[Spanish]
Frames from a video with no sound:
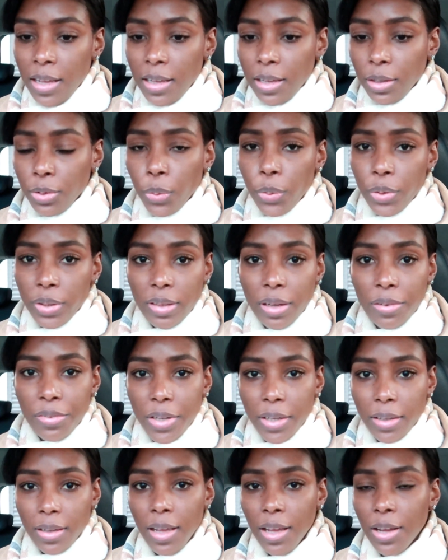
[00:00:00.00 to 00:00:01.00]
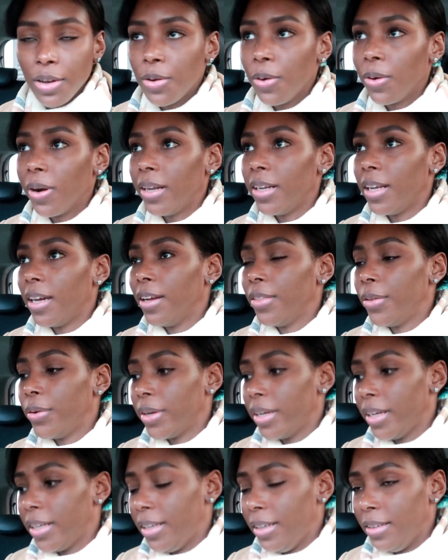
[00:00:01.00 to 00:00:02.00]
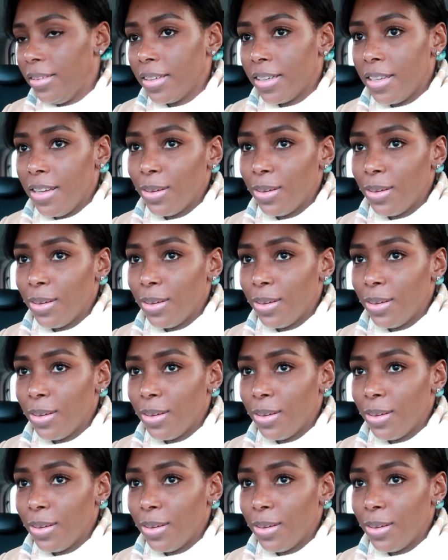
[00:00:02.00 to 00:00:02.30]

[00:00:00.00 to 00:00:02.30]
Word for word: que todo está bien con Alejandro en el kinder